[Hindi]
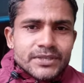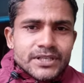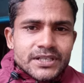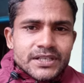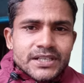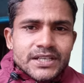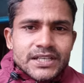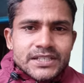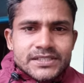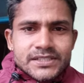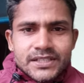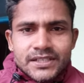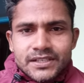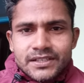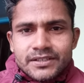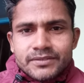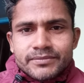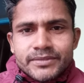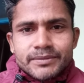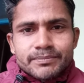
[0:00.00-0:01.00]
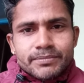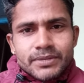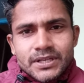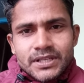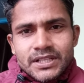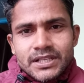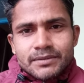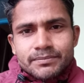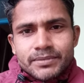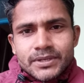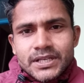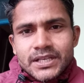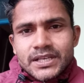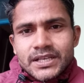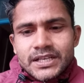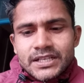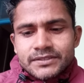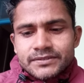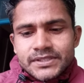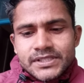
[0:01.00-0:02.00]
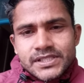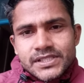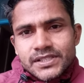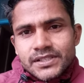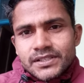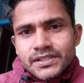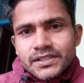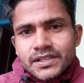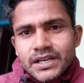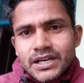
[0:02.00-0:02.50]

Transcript: मरण का चक्र में पड़ना पड़ेगा इसी